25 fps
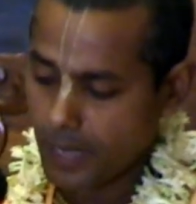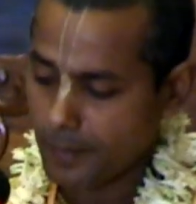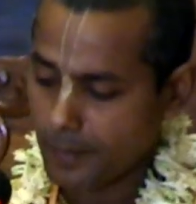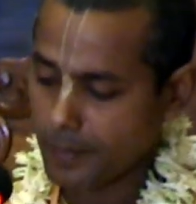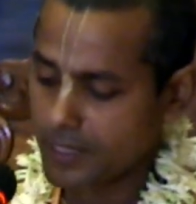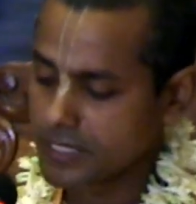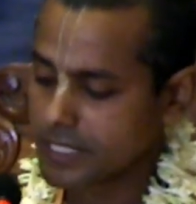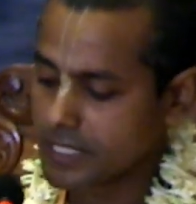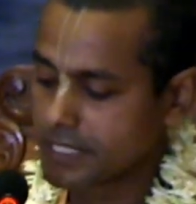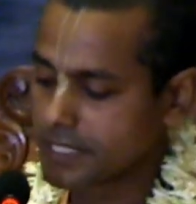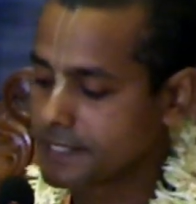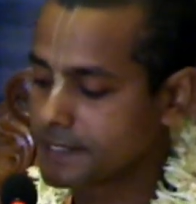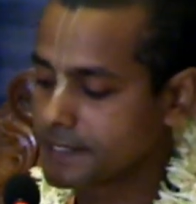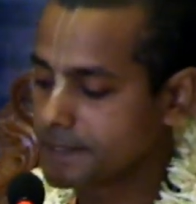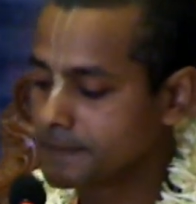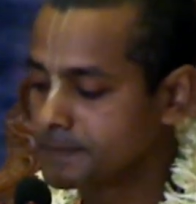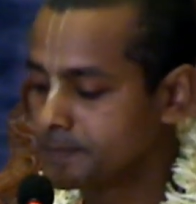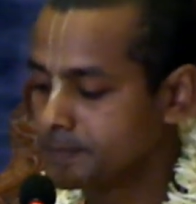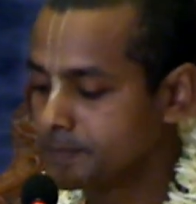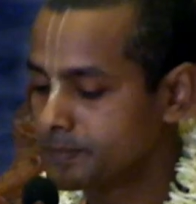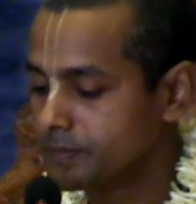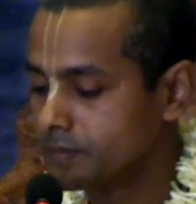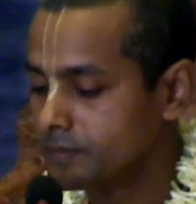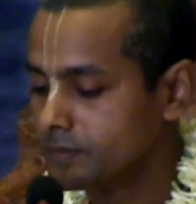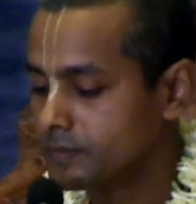আমাদের
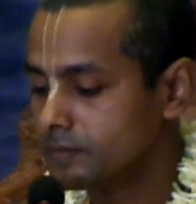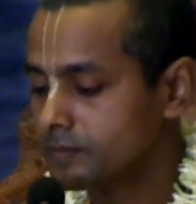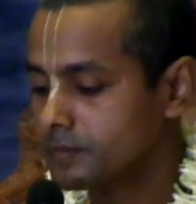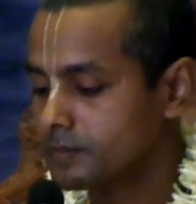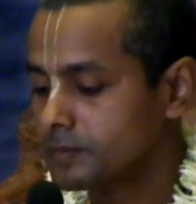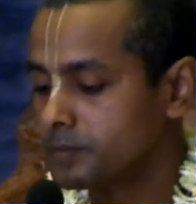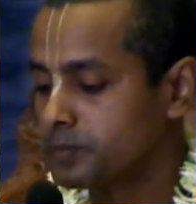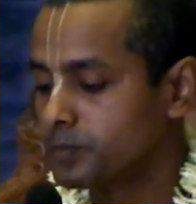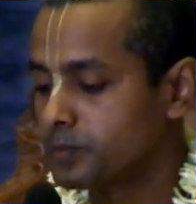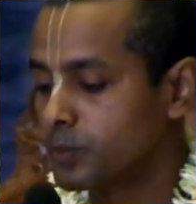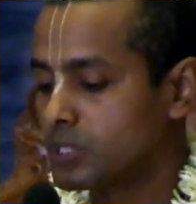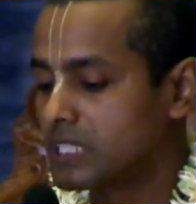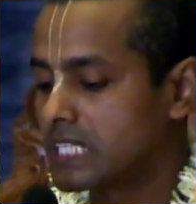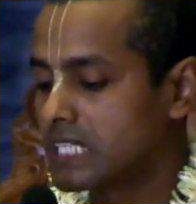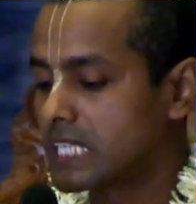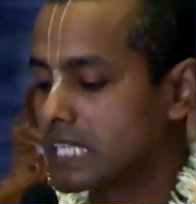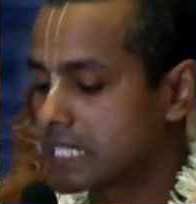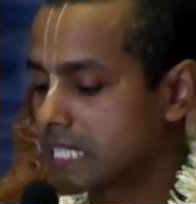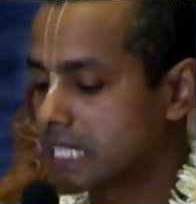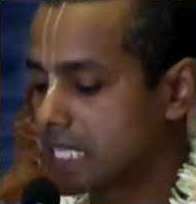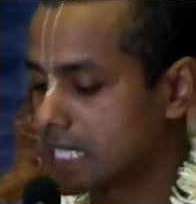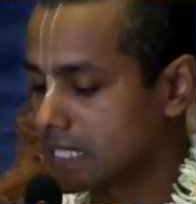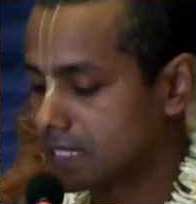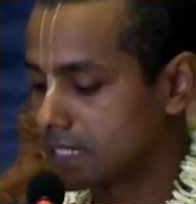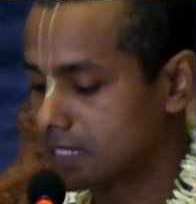
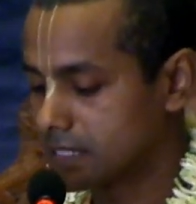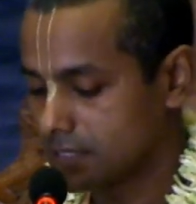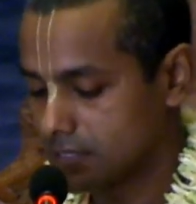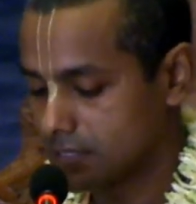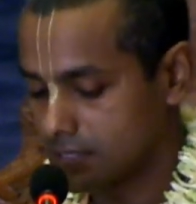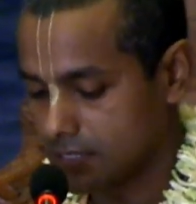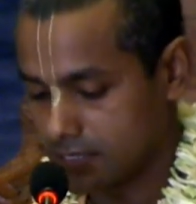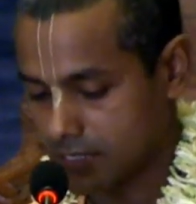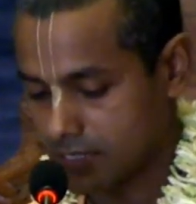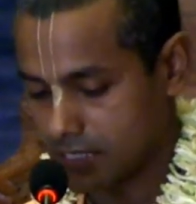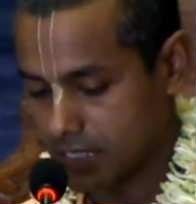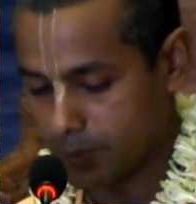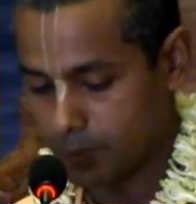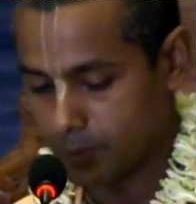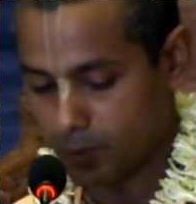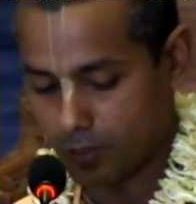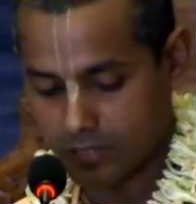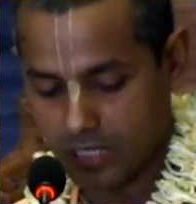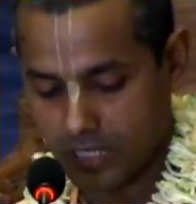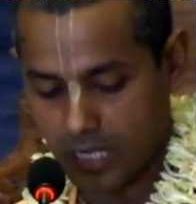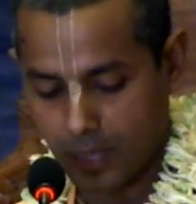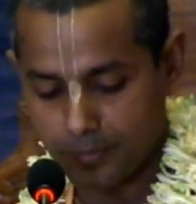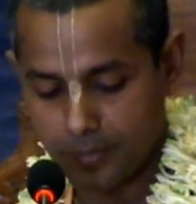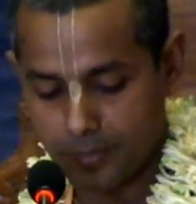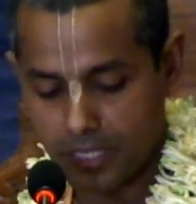বুঝিয়েছেন এবং
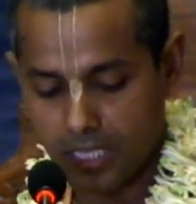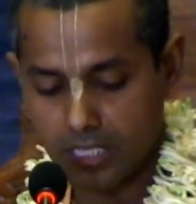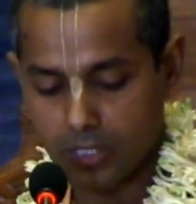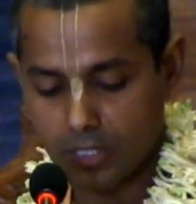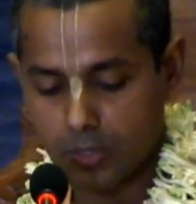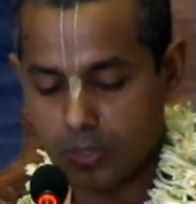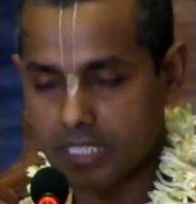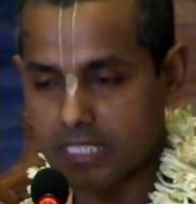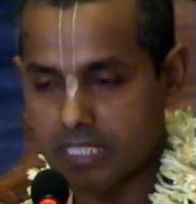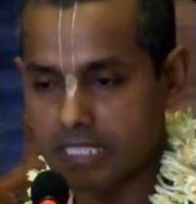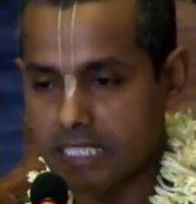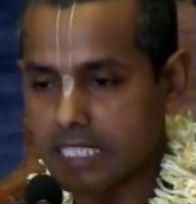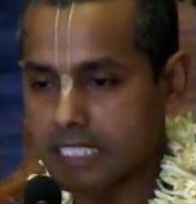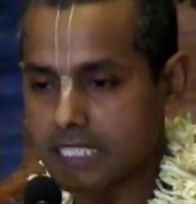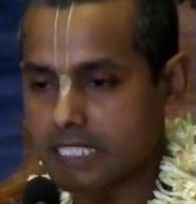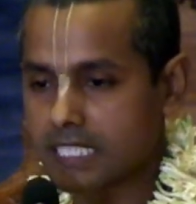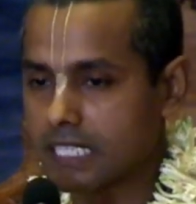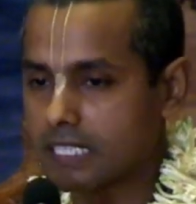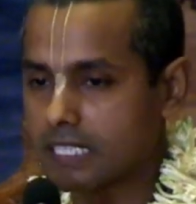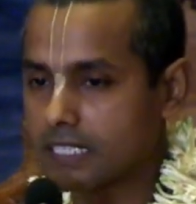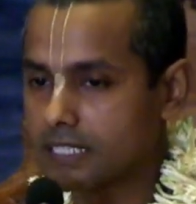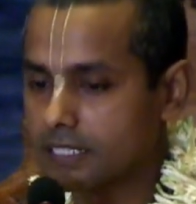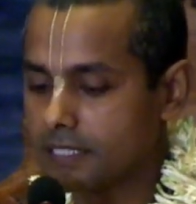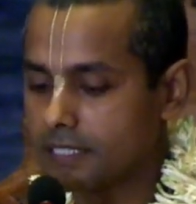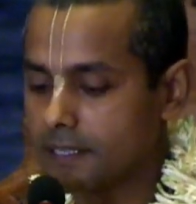সাবধান করে
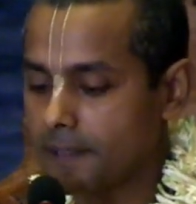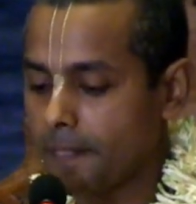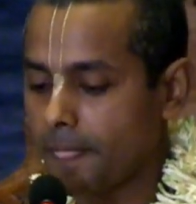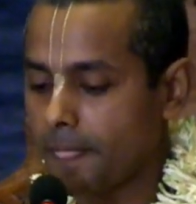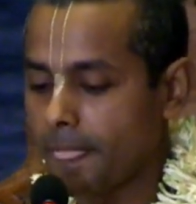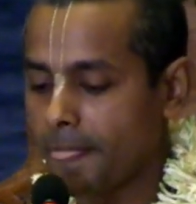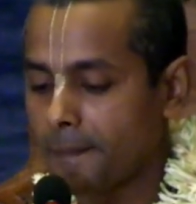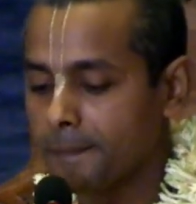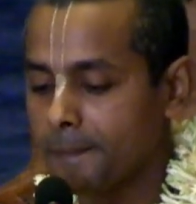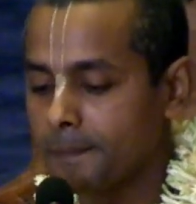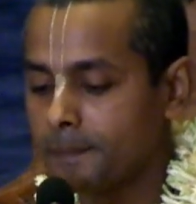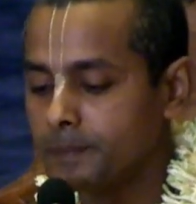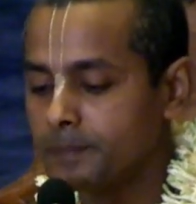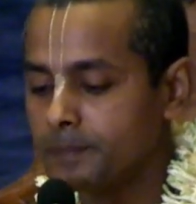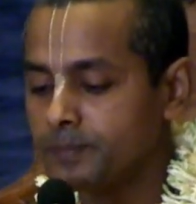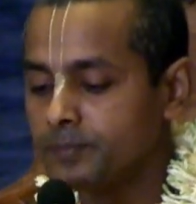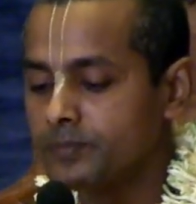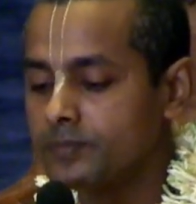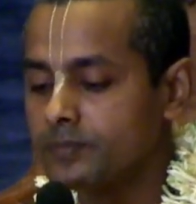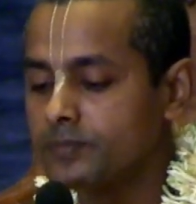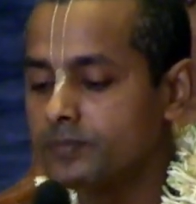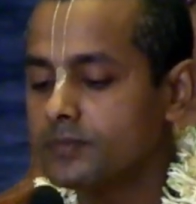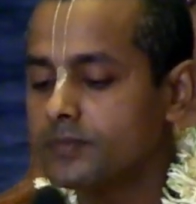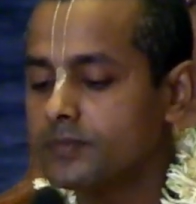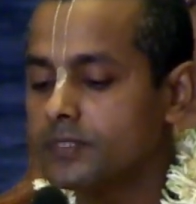দিয়েছেন
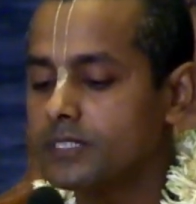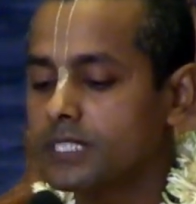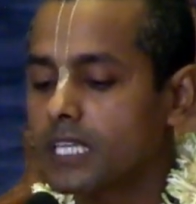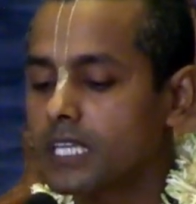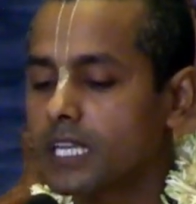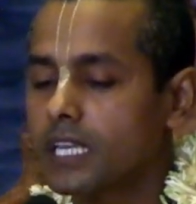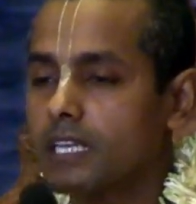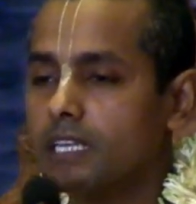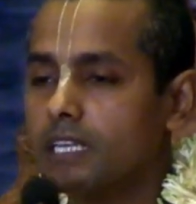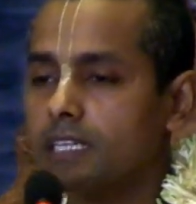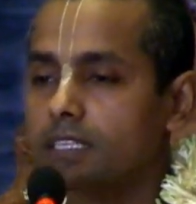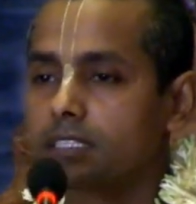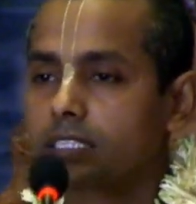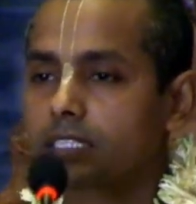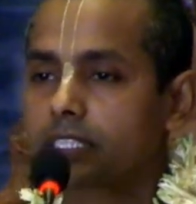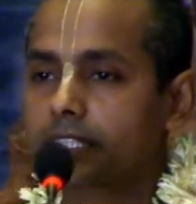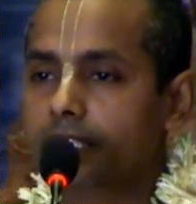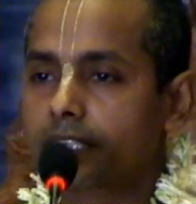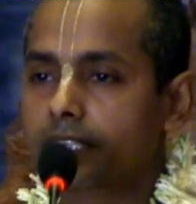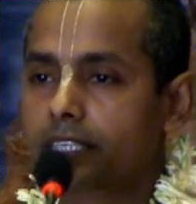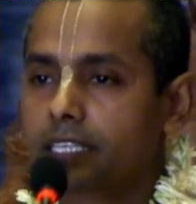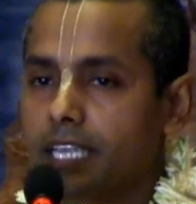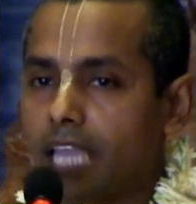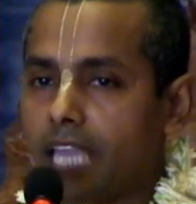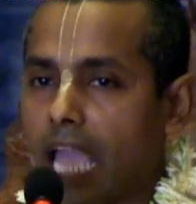যে
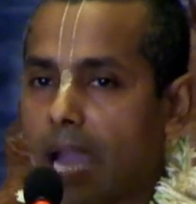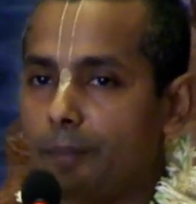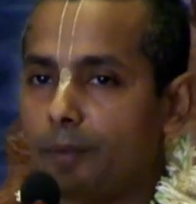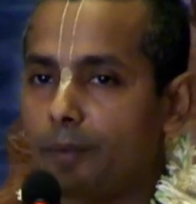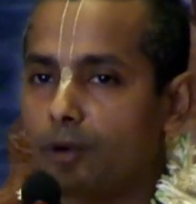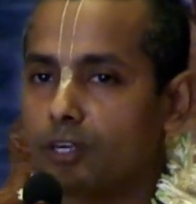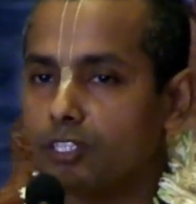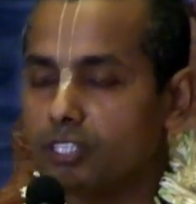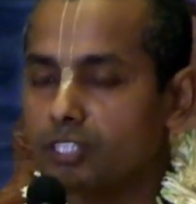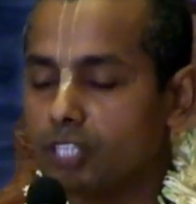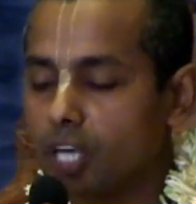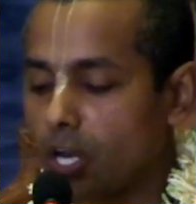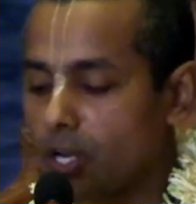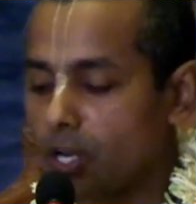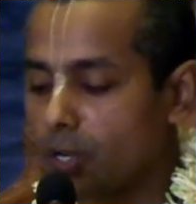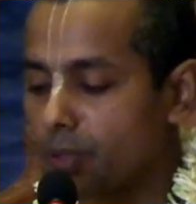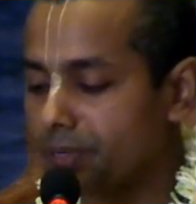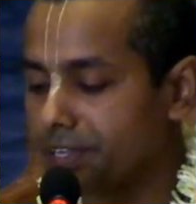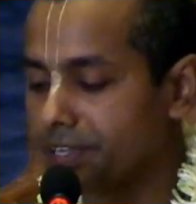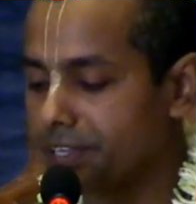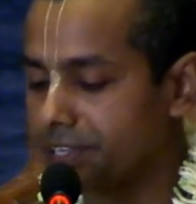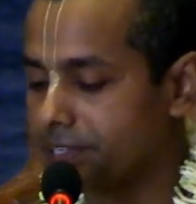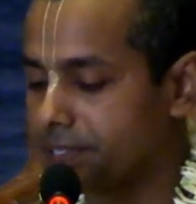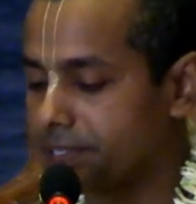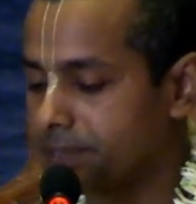কেমন
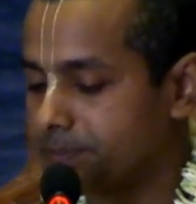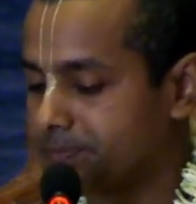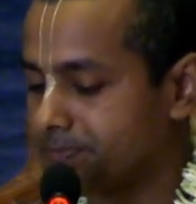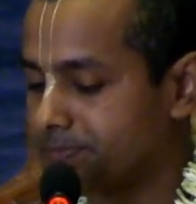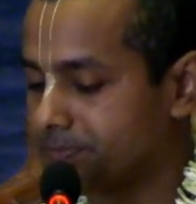ধরনের